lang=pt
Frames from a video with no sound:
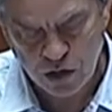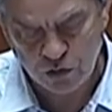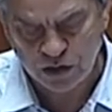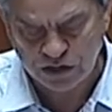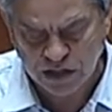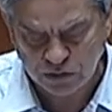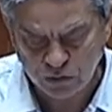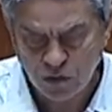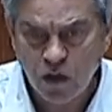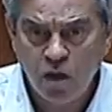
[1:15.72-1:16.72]
No
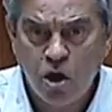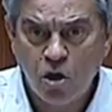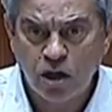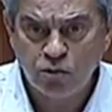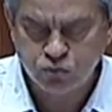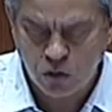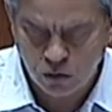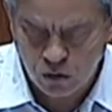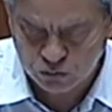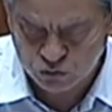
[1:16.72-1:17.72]
entanto, ao longo,
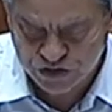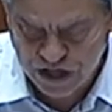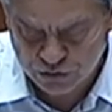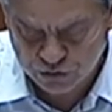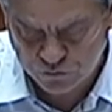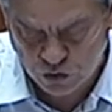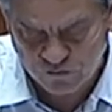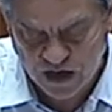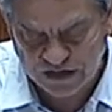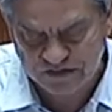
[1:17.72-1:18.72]
ao longo dos anos
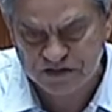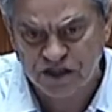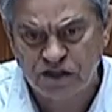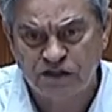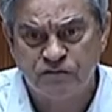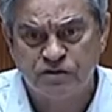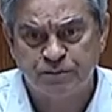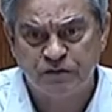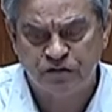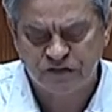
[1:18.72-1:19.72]
foram várias as tentativas
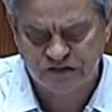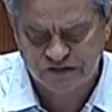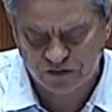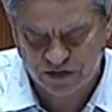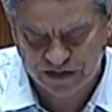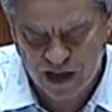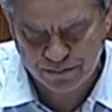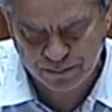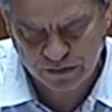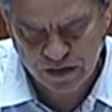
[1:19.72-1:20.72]
de privatização da
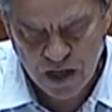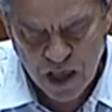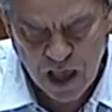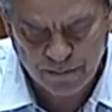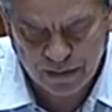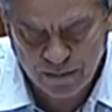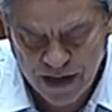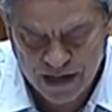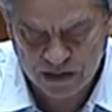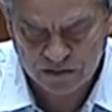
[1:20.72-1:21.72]
TAP. A
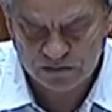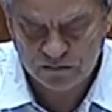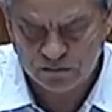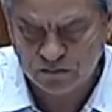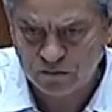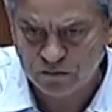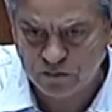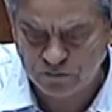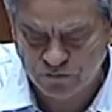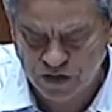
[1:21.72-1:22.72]
primeira
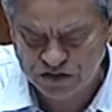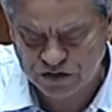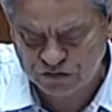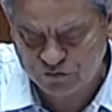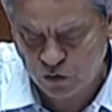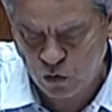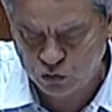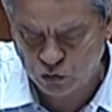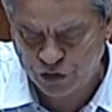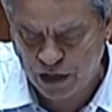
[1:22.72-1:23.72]
vez que se
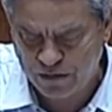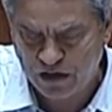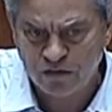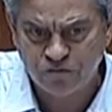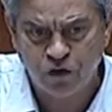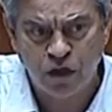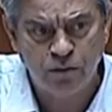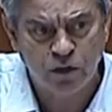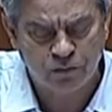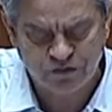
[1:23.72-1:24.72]
falou do tema foi
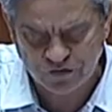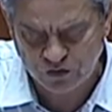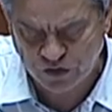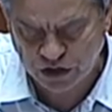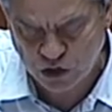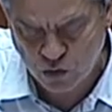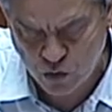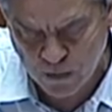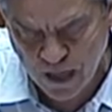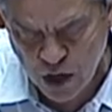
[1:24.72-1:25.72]
em
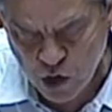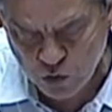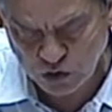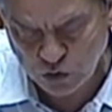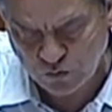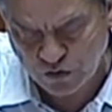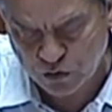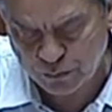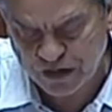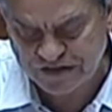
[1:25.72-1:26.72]
1991 quando o
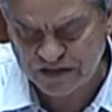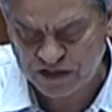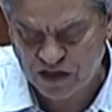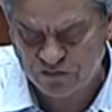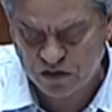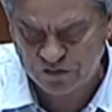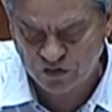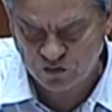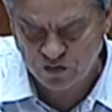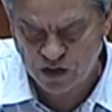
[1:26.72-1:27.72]
governo PSD de Cavaco
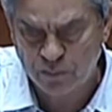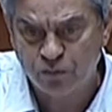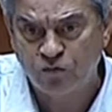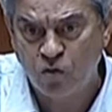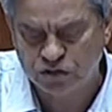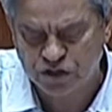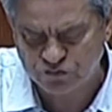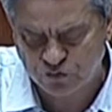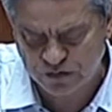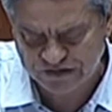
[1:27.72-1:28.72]
Silva aprovou a
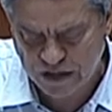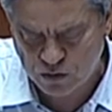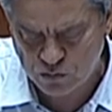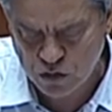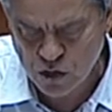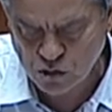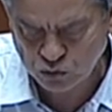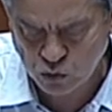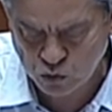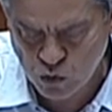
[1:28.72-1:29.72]
transformação
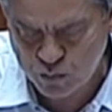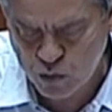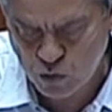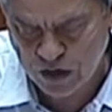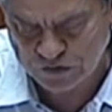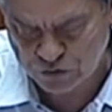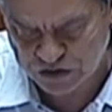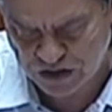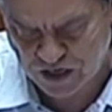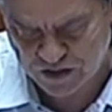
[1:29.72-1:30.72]
do grupo em
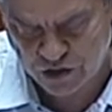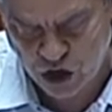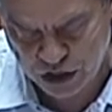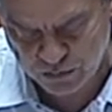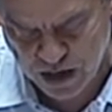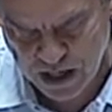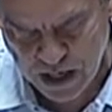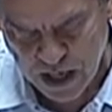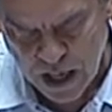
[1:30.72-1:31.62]
sociedade anónima.